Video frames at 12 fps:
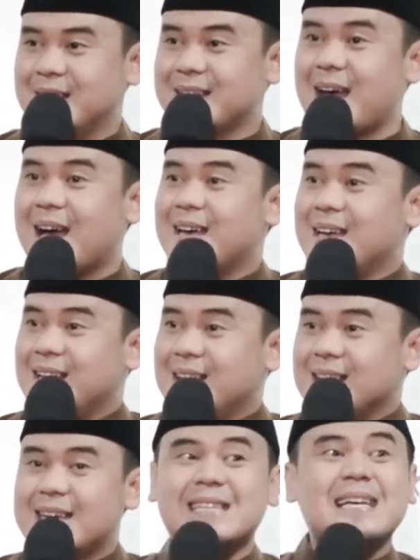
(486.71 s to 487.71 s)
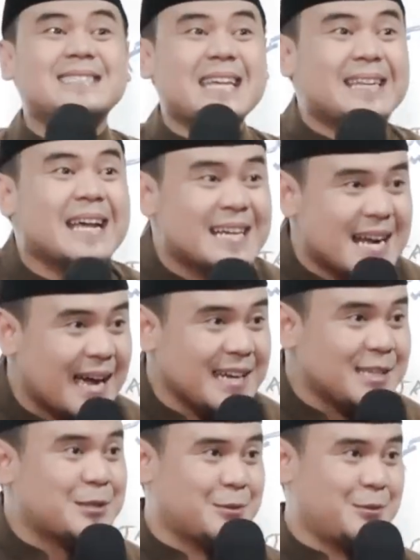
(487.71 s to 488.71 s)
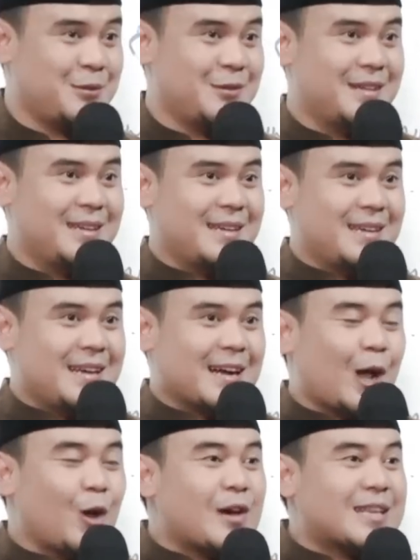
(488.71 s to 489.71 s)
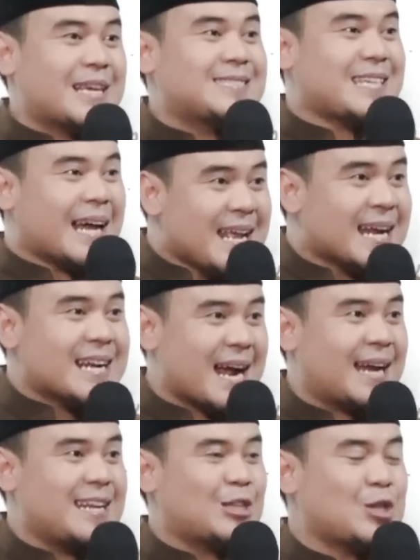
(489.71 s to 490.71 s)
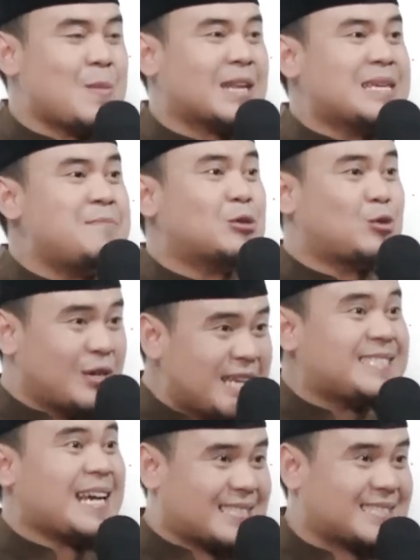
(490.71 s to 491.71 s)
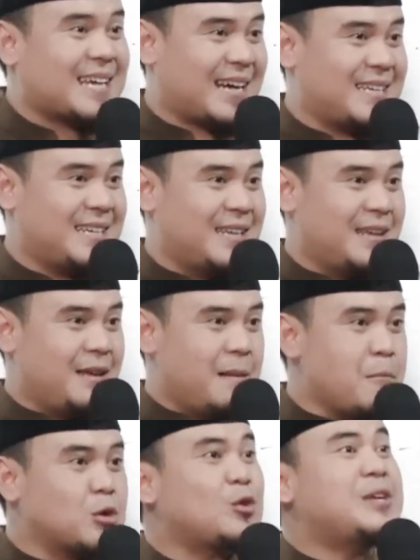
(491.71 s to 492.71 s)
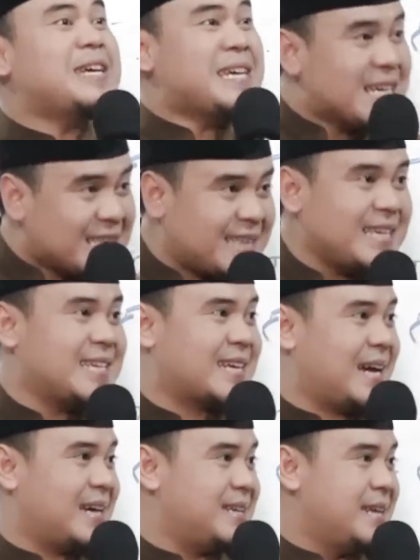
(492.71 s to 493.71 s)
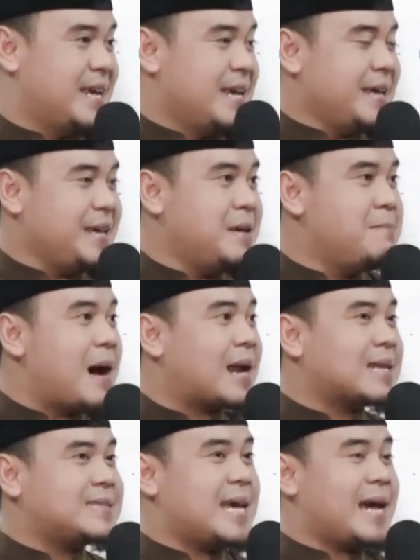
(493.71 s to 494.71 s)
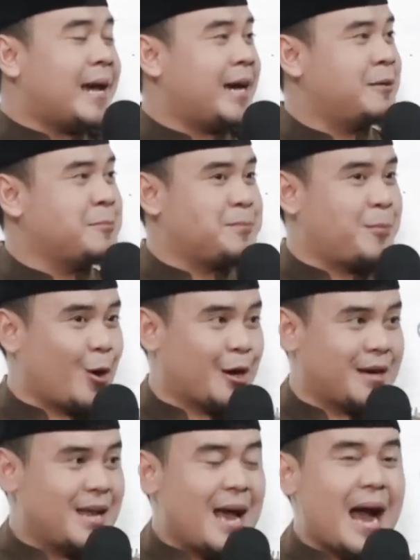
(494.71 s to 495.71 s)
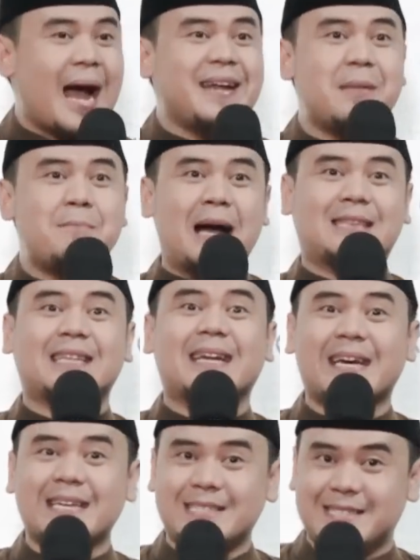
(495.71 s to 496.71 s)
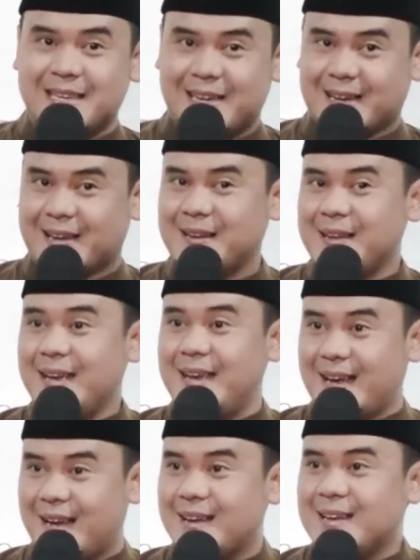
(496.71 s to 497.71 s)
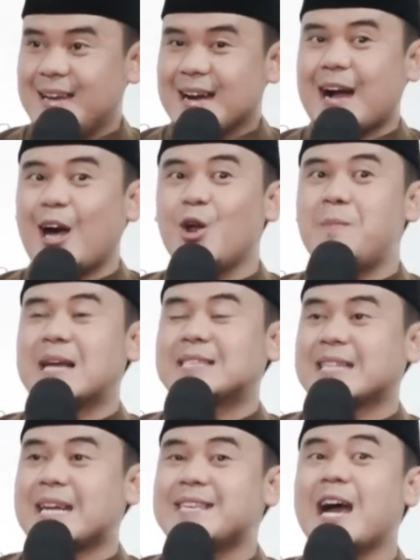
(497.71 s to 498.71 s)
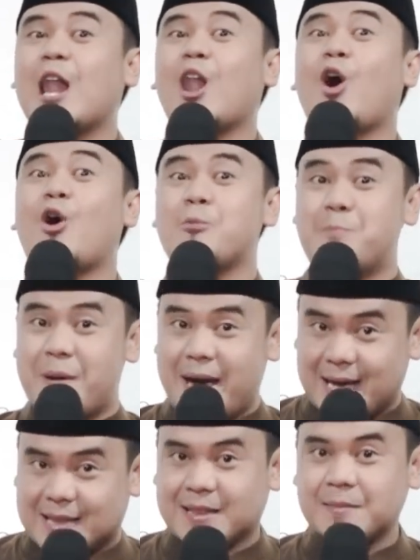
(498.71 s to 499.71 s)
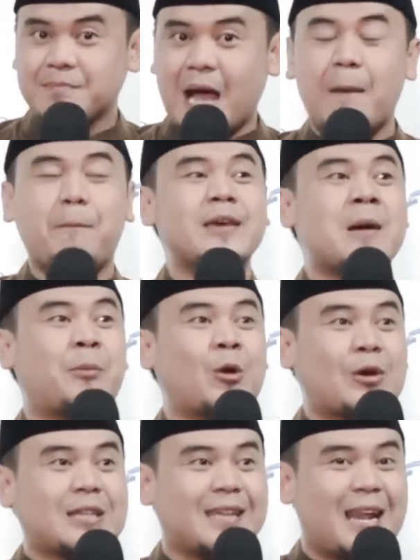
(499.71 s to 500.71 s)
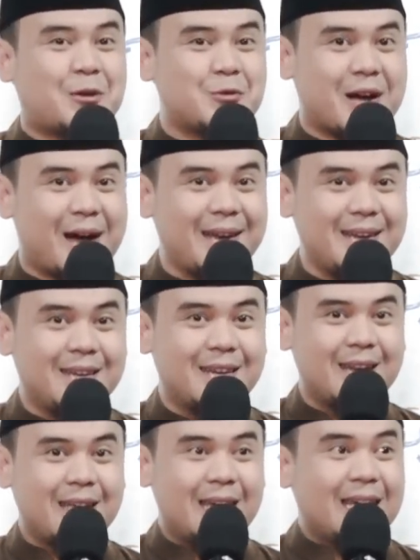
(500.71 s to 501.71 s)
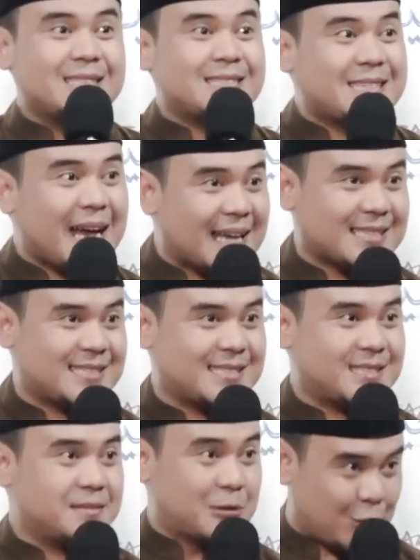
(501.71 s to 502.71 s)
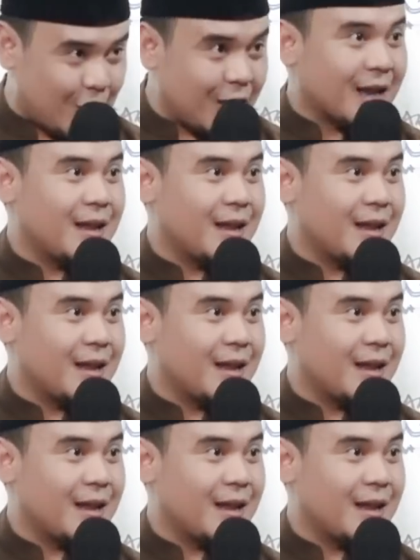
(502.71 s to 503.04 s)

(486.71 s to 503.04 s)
Nah, kita sadar dengan itu. Kalau kita sadar dengan itu berarti butuh dicas kan? Butuh diingetin kan? Ibaratnya handphone, ada baterainya. ya. Kalau baterainya low bed, apa yang perlu kita lakukan? Cas, betul.